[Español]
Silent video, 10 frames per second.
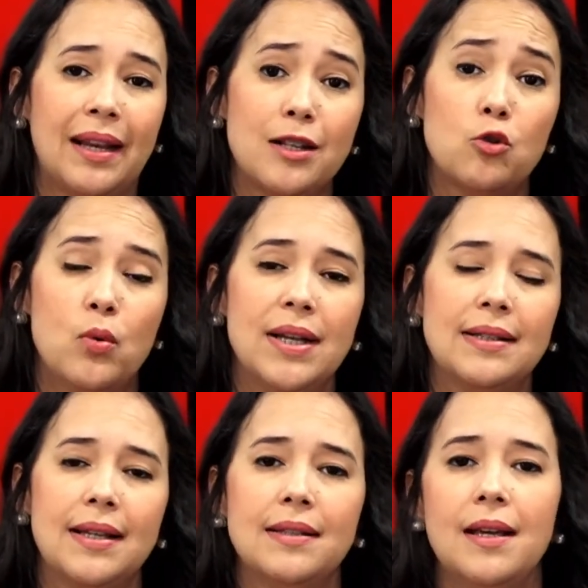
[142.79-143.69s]
Tres
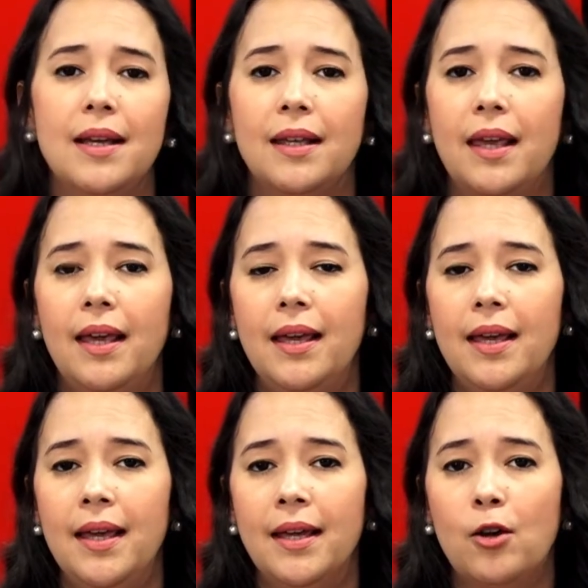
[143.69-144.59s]
juezas
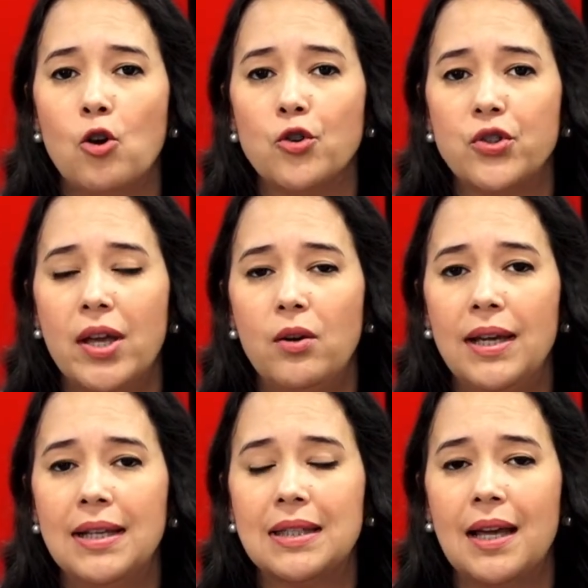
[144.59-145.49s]
que eh,
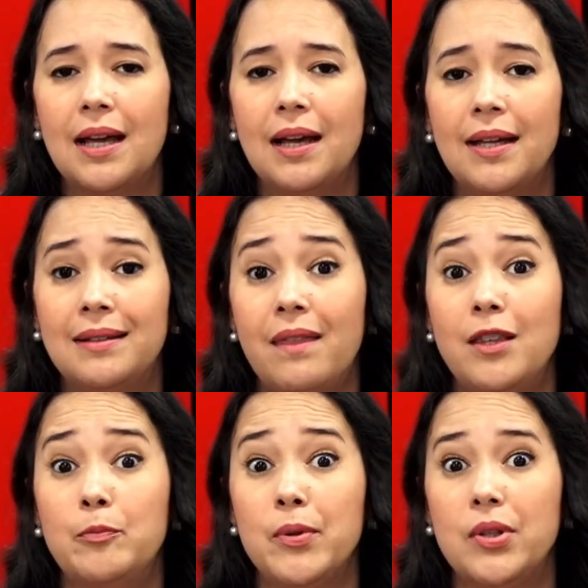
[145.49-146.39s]
conocieron esta, este
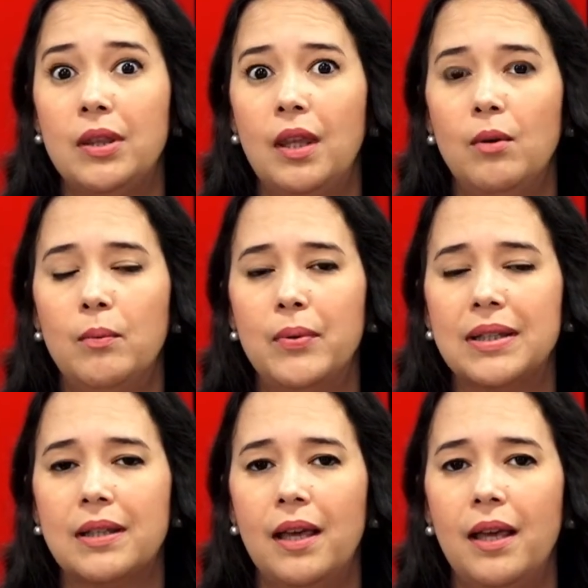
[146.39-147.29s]
dispositivo,
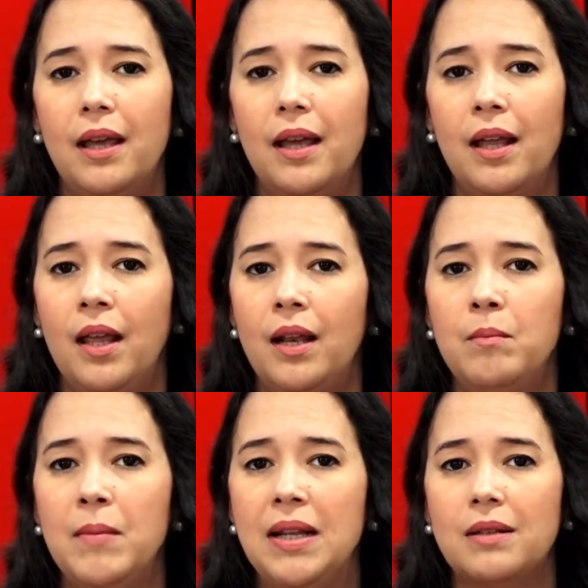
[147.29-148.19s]
pues que
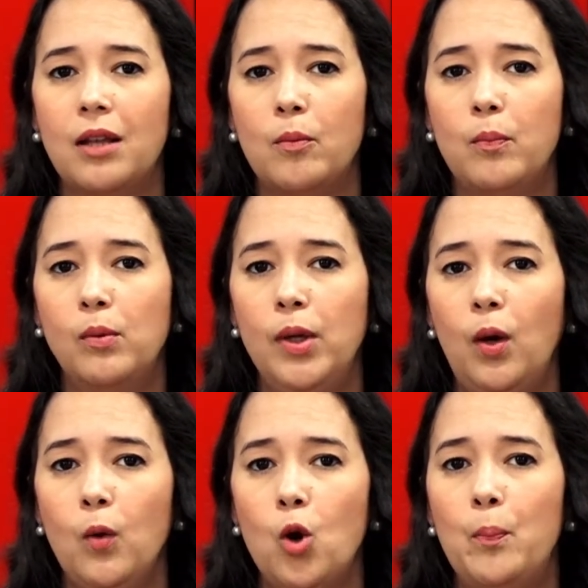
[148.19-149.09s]
el Ministerio
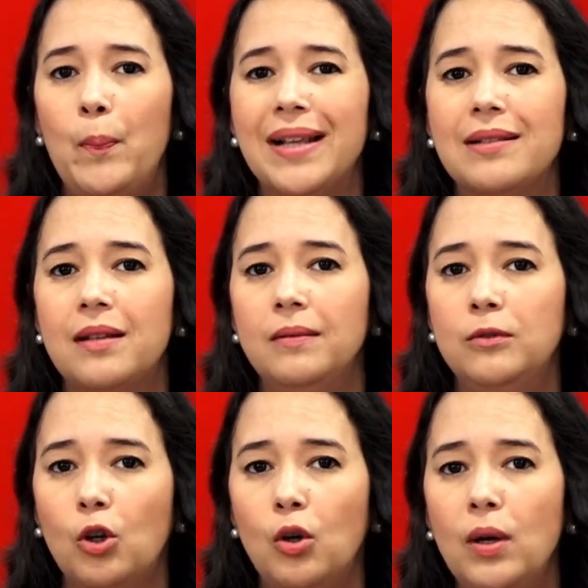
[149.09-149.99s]
Público no
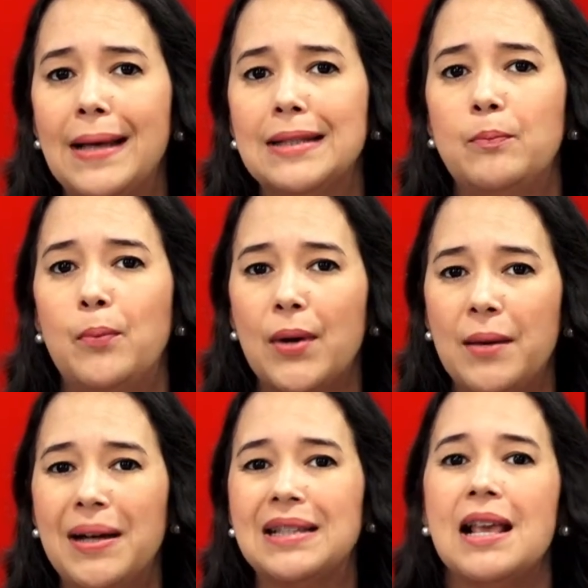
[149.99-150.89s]
presentó las
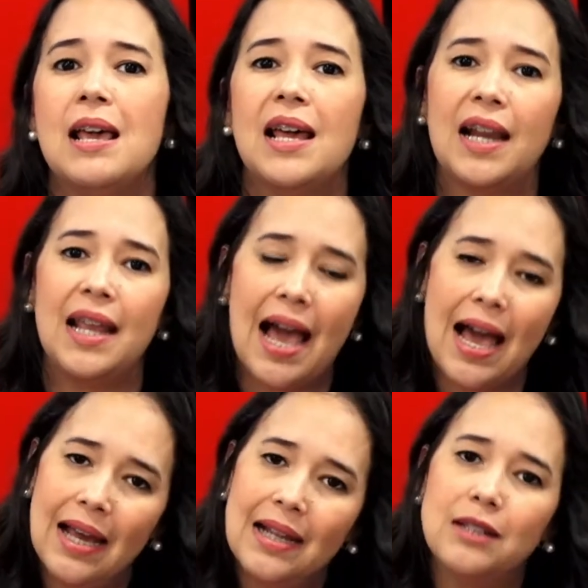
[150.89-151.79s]
pruebas
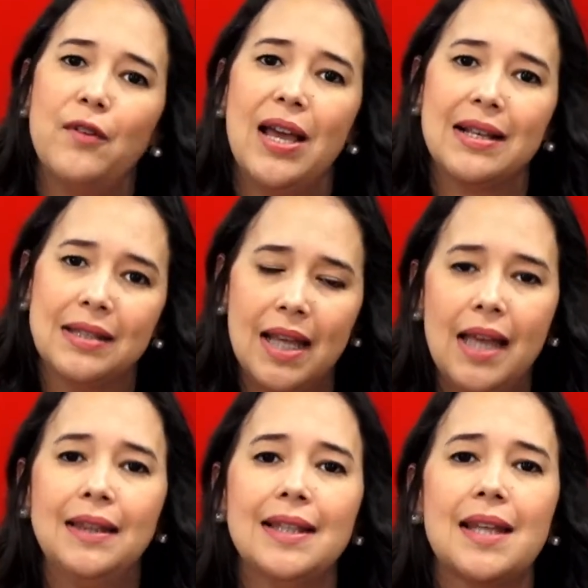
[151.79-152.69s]
reales,
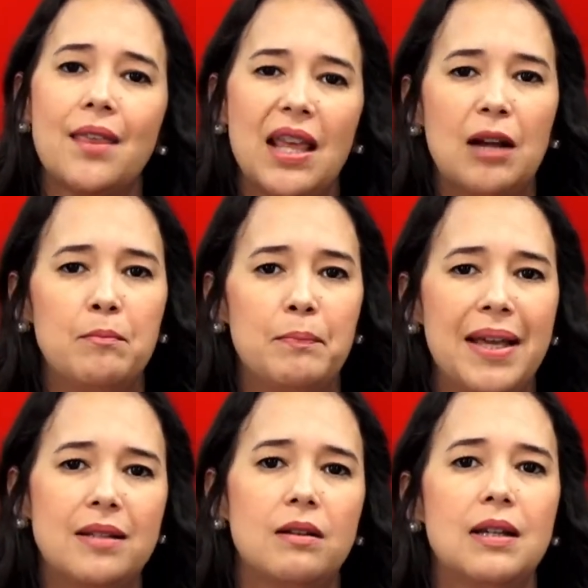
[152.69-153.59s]
fehacientes, que dieran
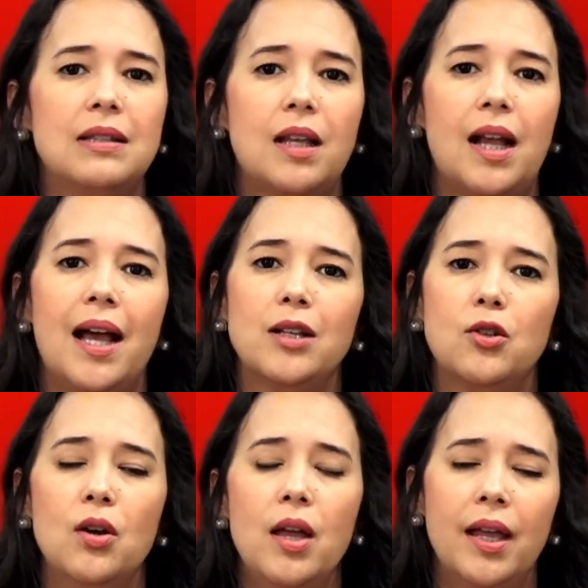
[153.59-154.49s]
peso a este
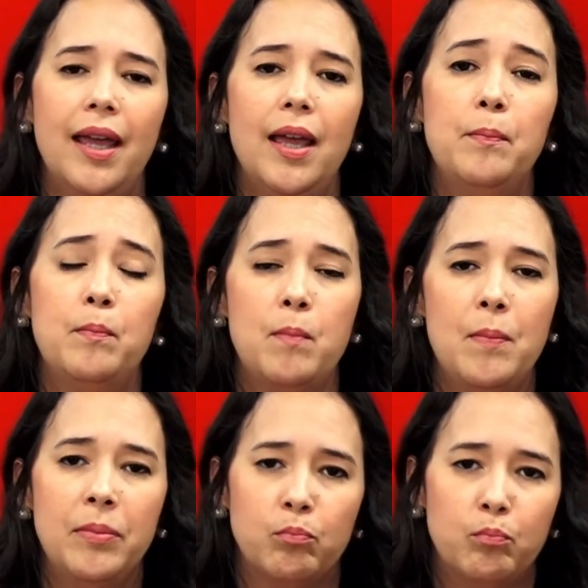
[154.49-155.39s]
caso, que
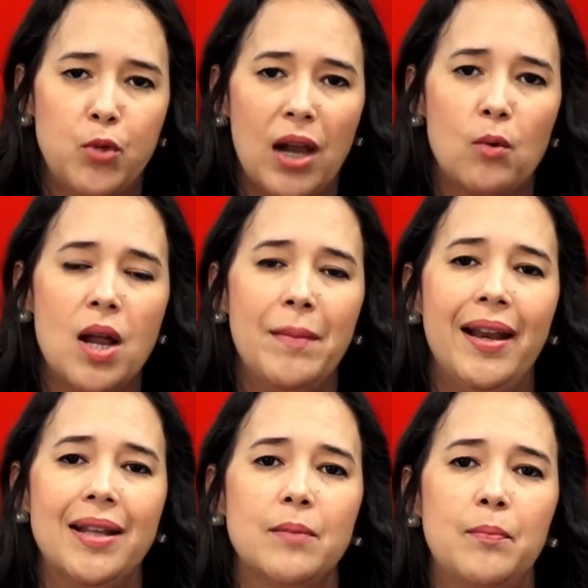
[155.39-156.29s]
mm, de alguna
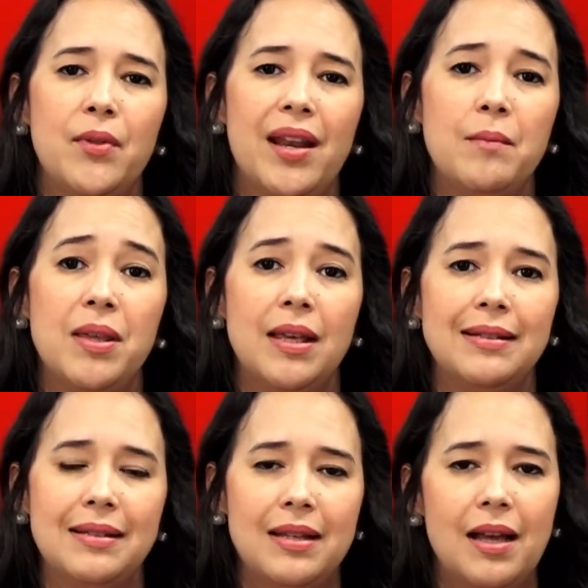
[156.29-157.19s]
manera se pudiera
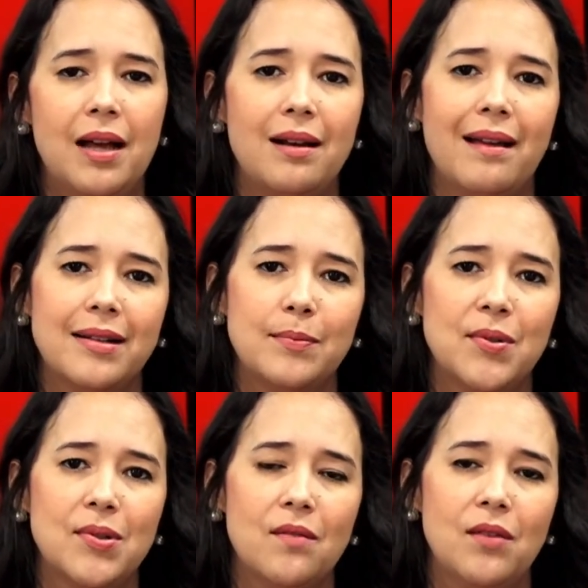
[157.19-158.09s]
evidenciar la
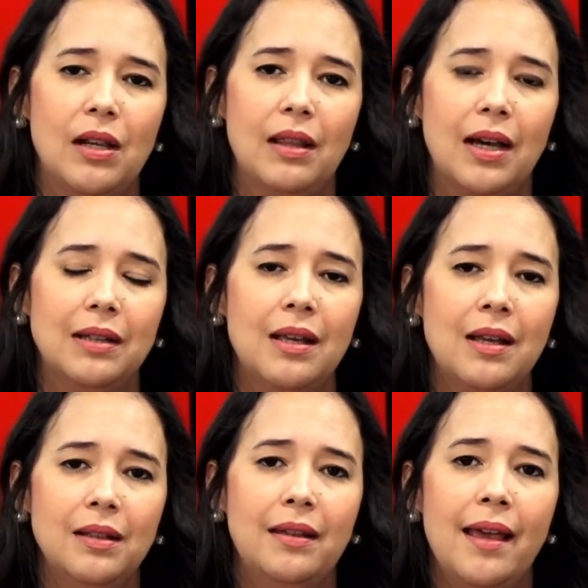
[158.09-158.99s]
responsabilidad
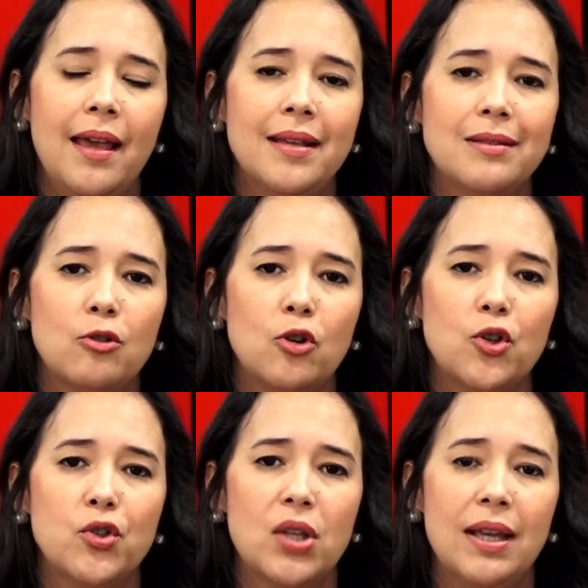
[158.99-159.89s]
de
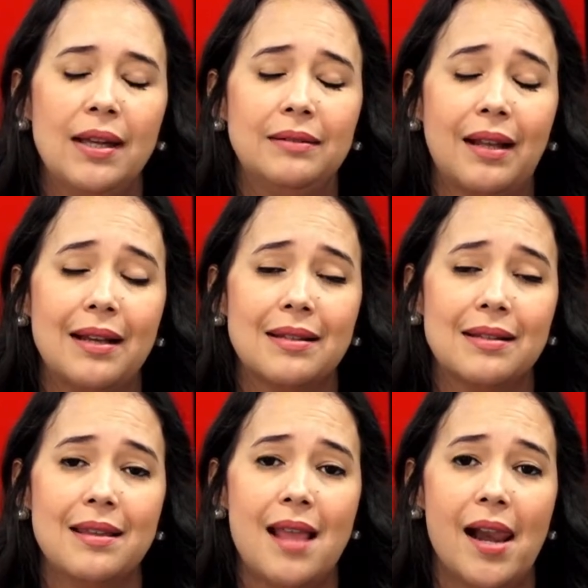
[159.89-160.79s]
estos eh, tres
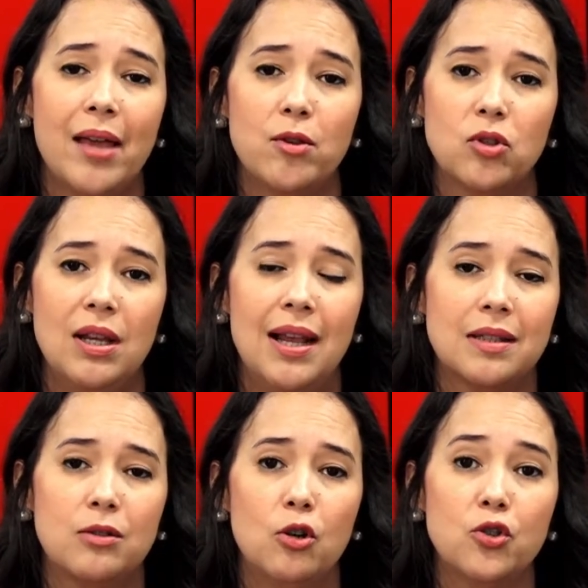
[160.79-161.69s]
señalados y
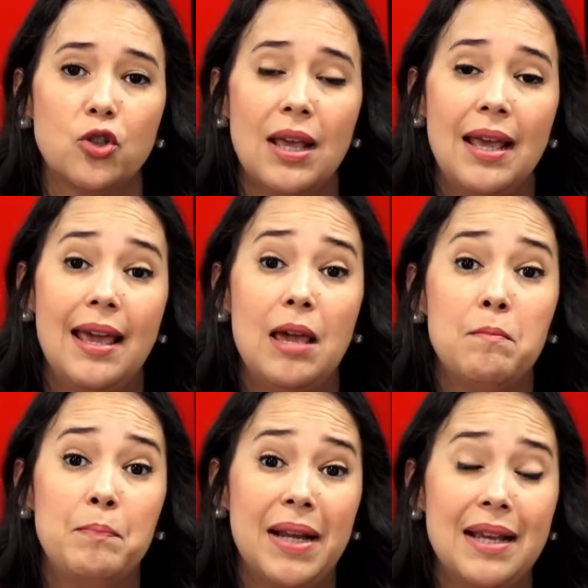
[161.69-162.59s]
las dos
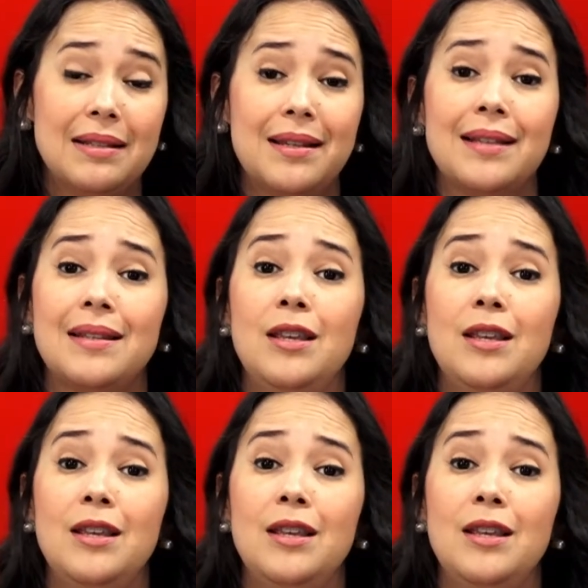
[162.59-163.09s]
empresas.